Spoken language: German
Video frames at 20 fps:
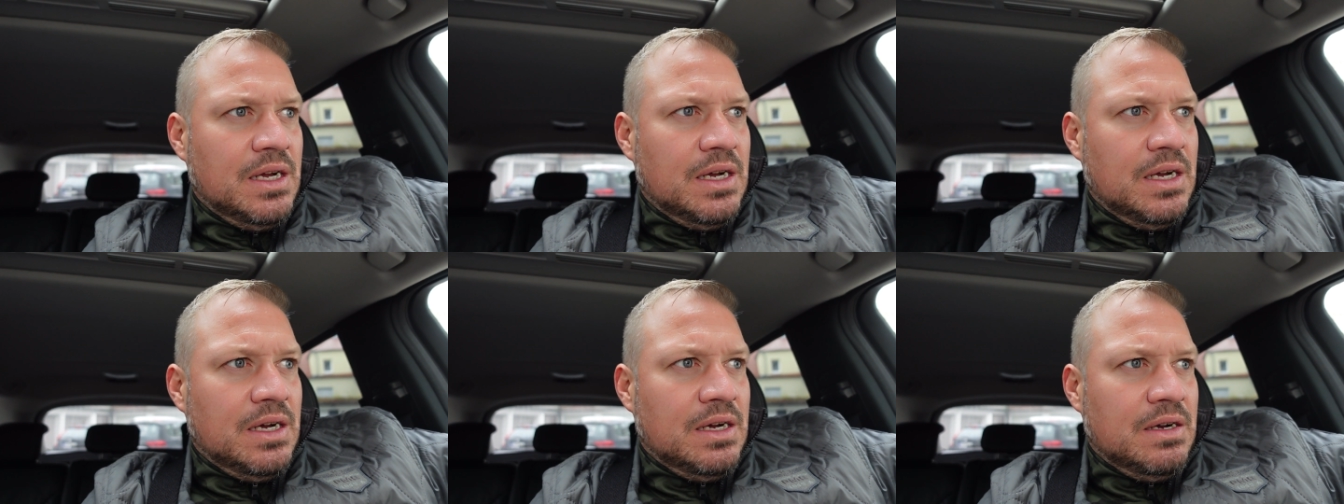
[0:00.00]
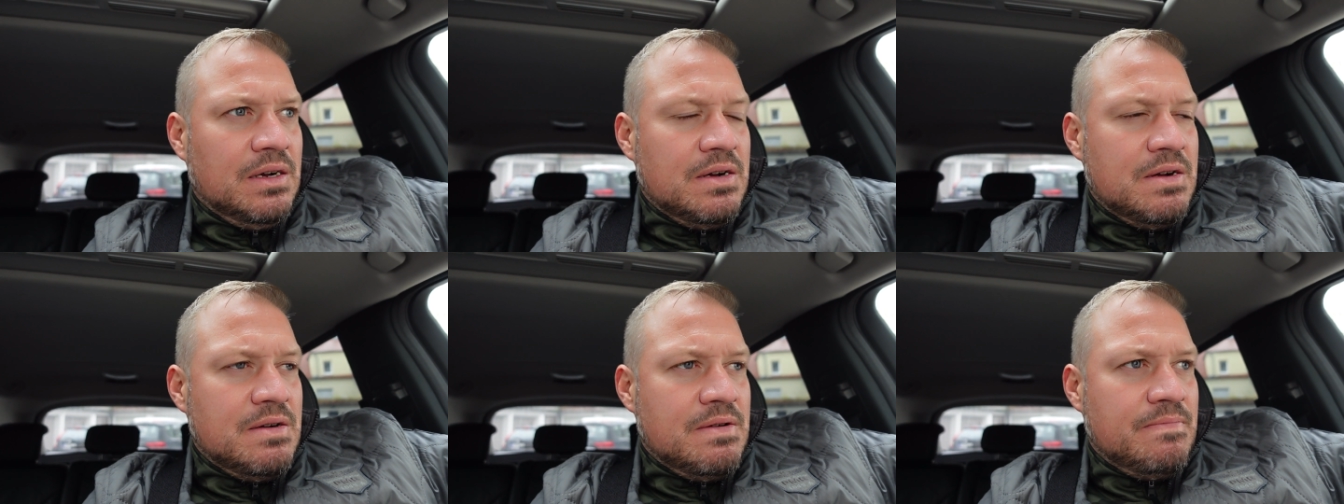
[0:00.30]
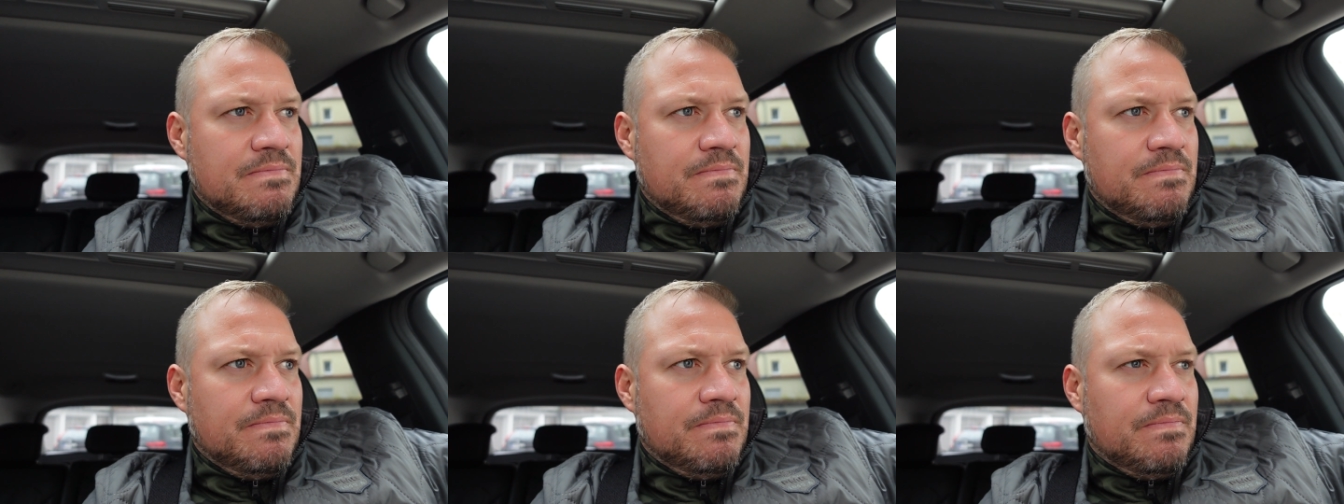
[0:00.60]

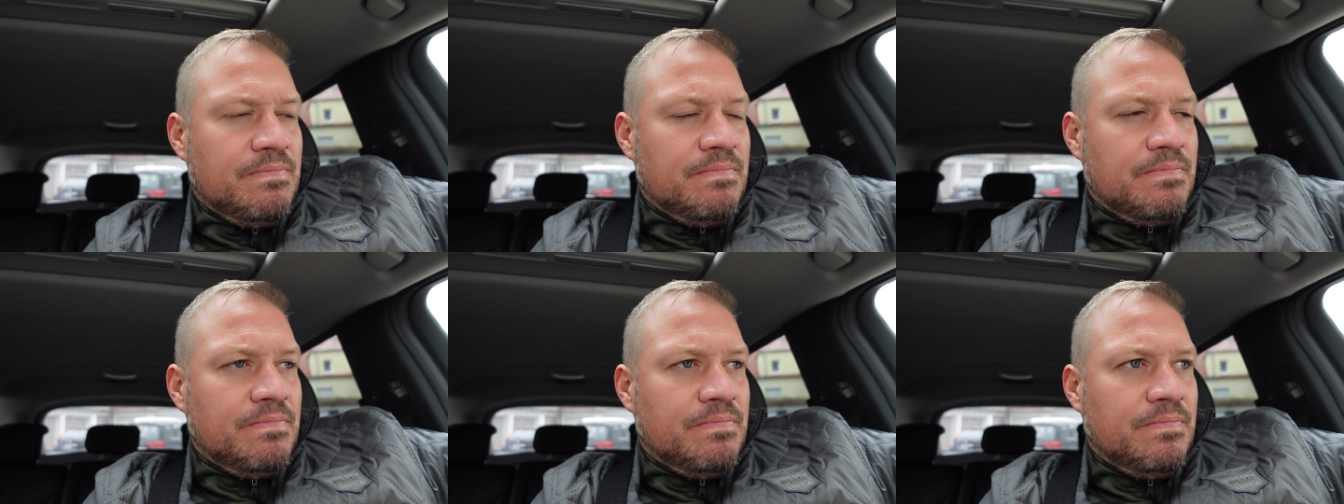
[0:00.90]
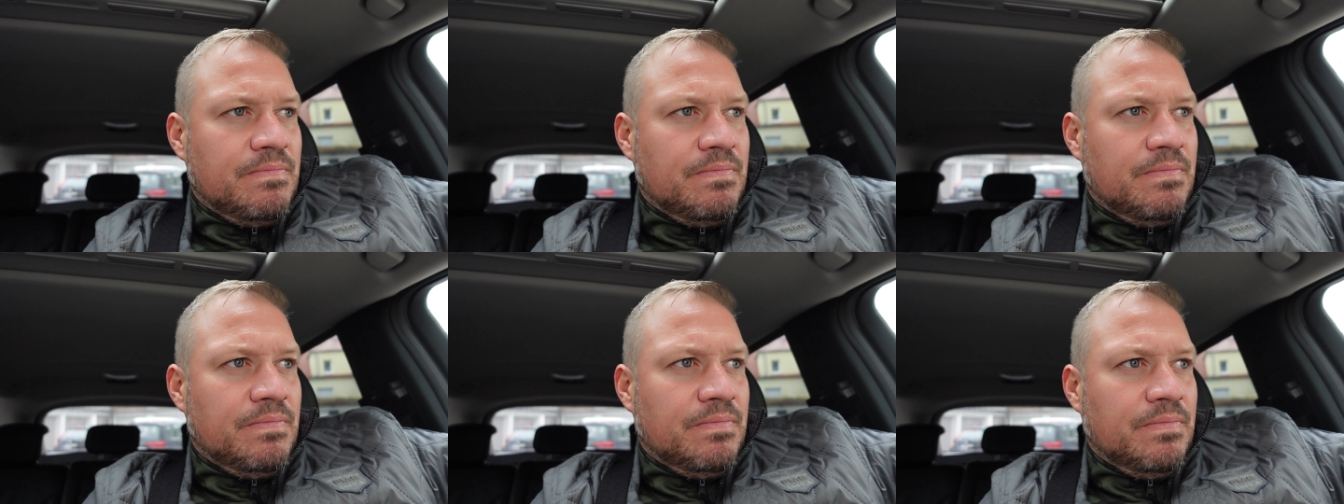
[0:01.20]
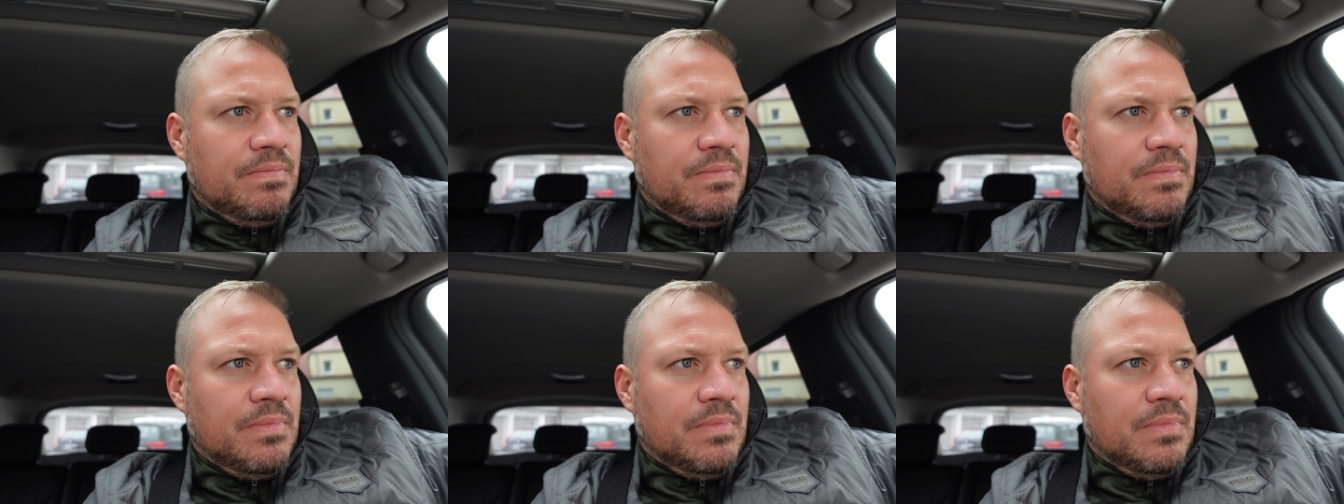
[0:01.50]
ähm,
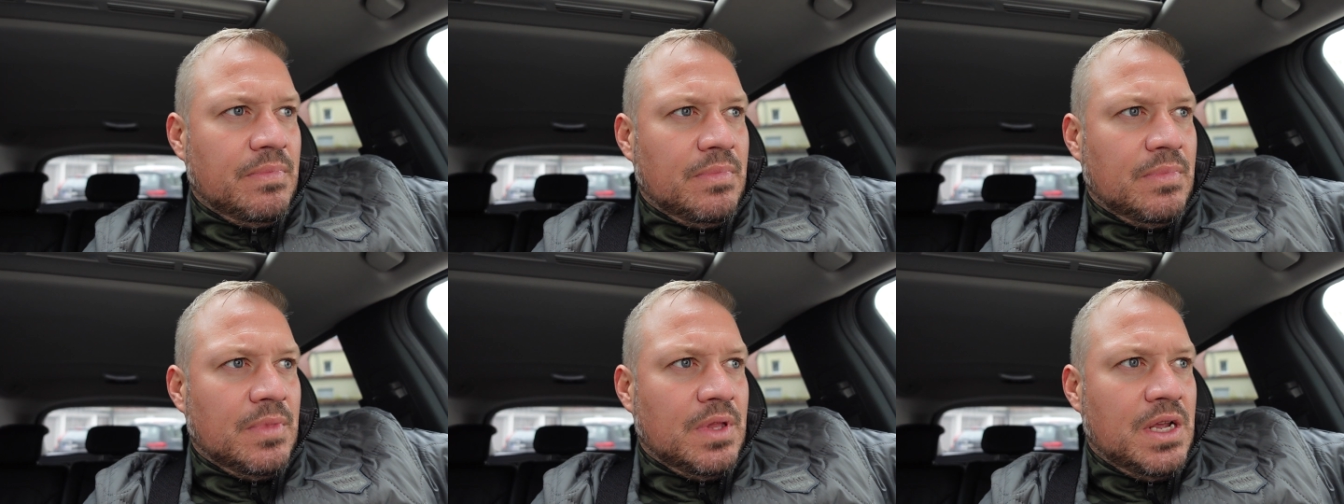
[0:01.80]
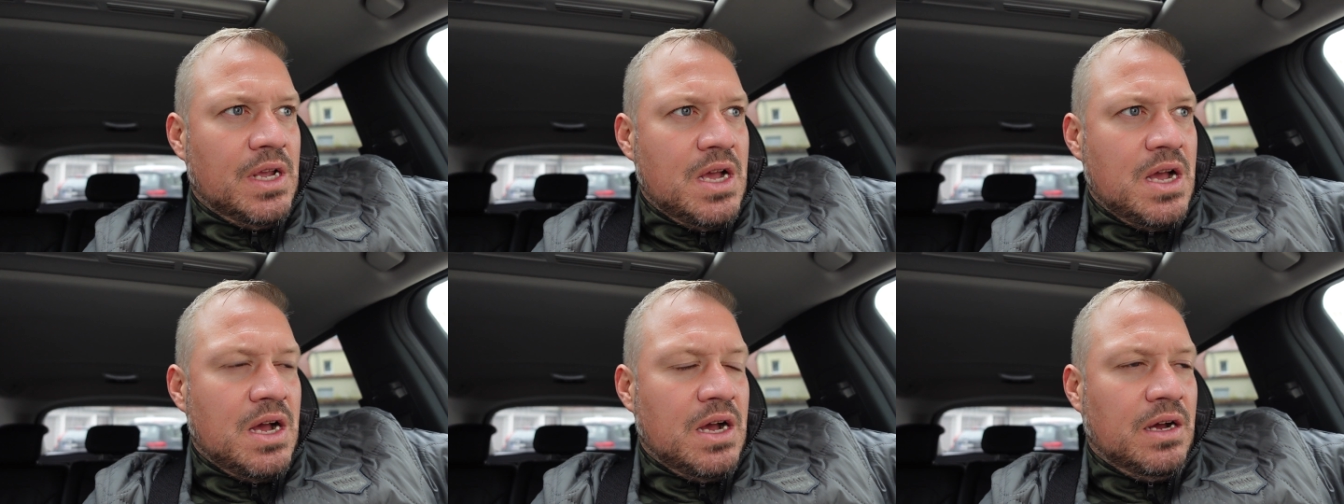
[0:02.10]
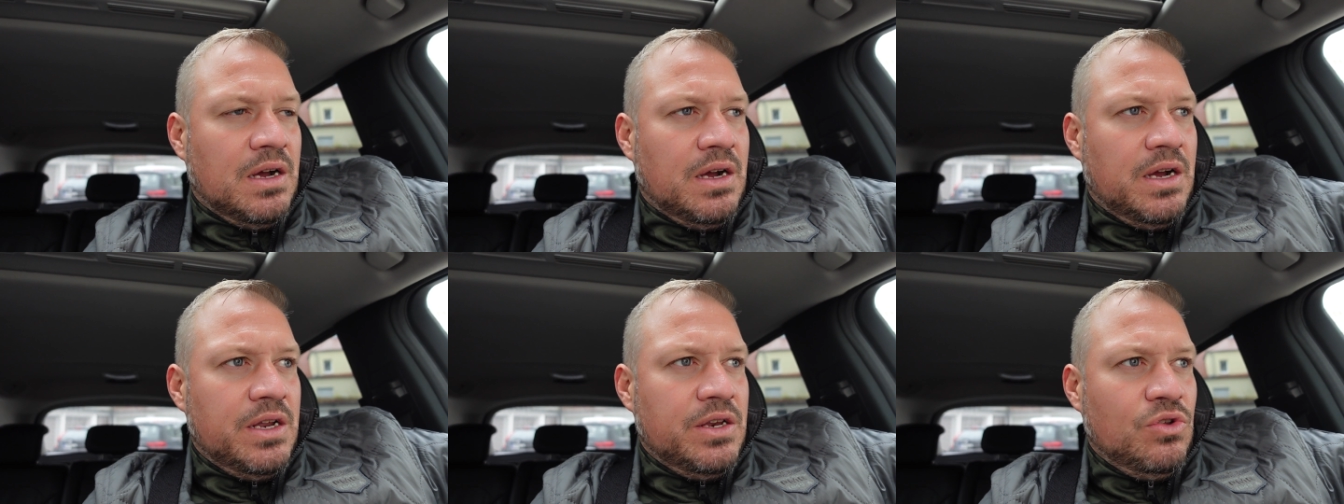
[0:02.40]

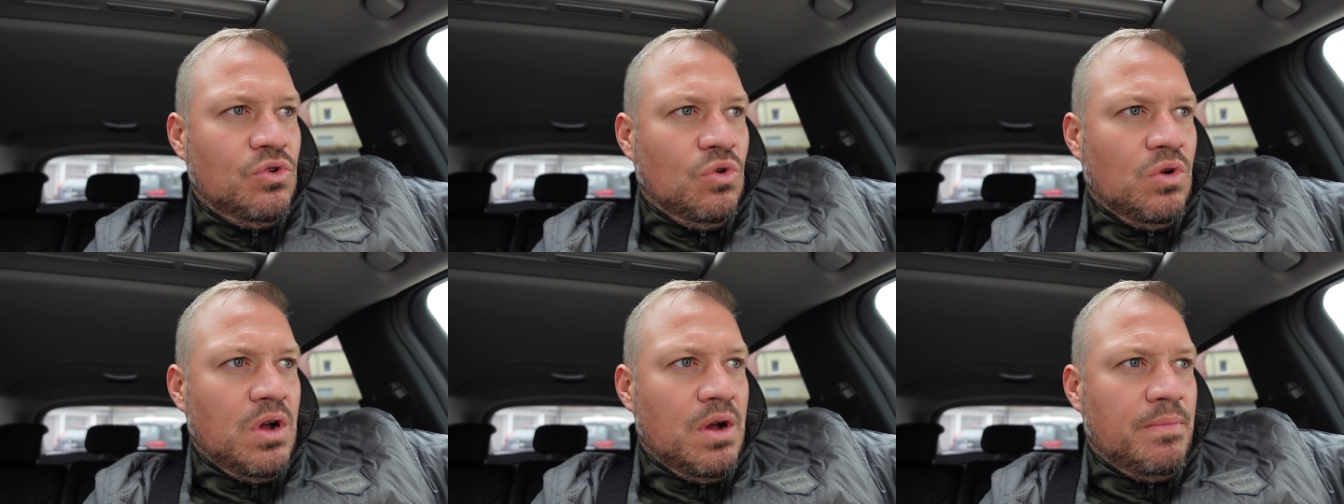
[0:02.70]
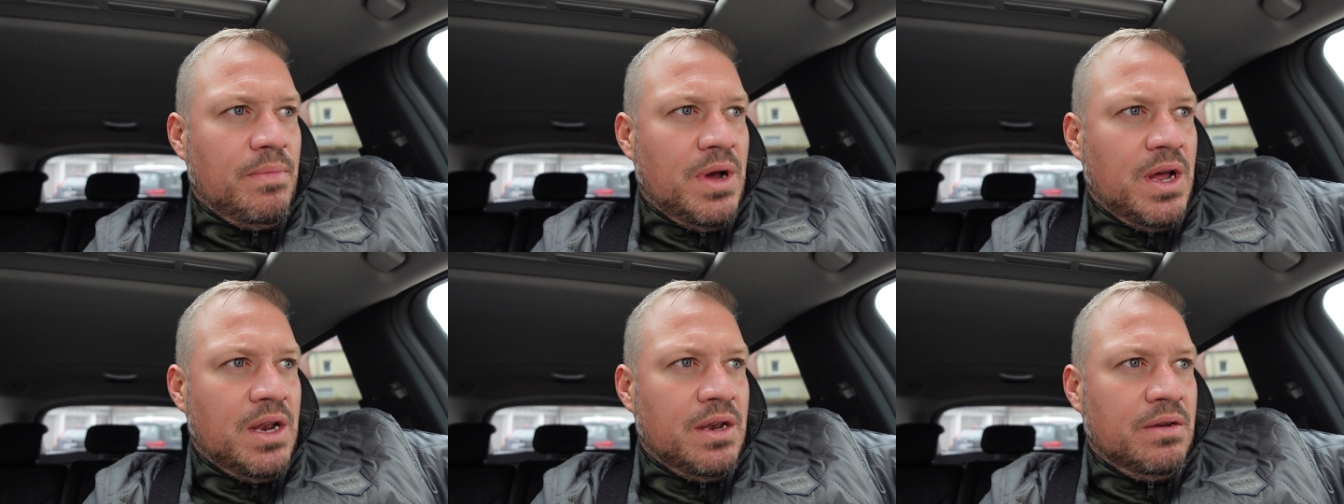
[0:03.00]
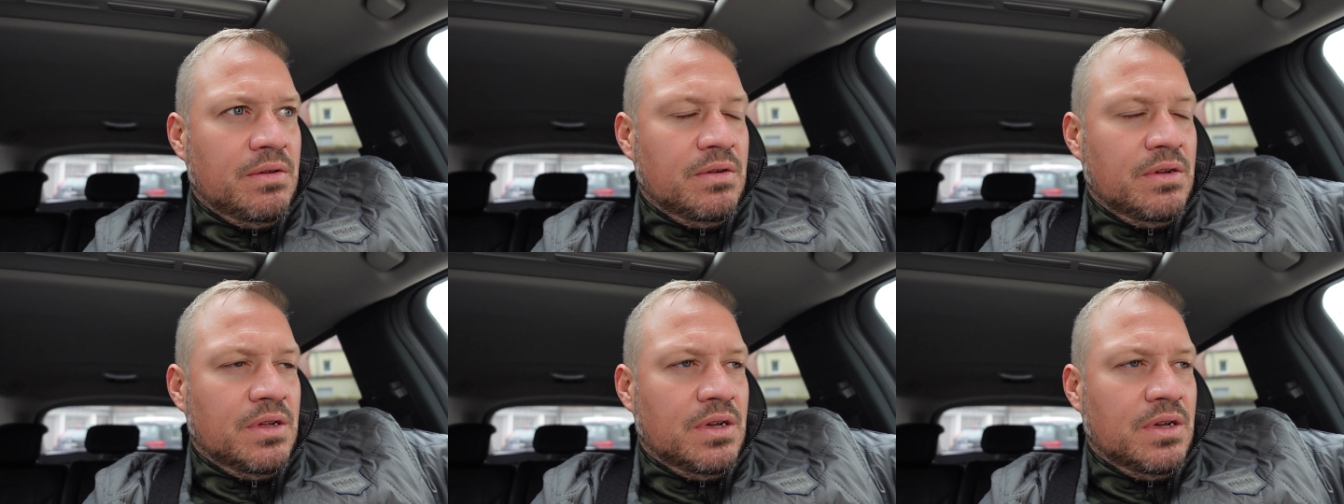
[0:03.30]
ja, ein junger Mann,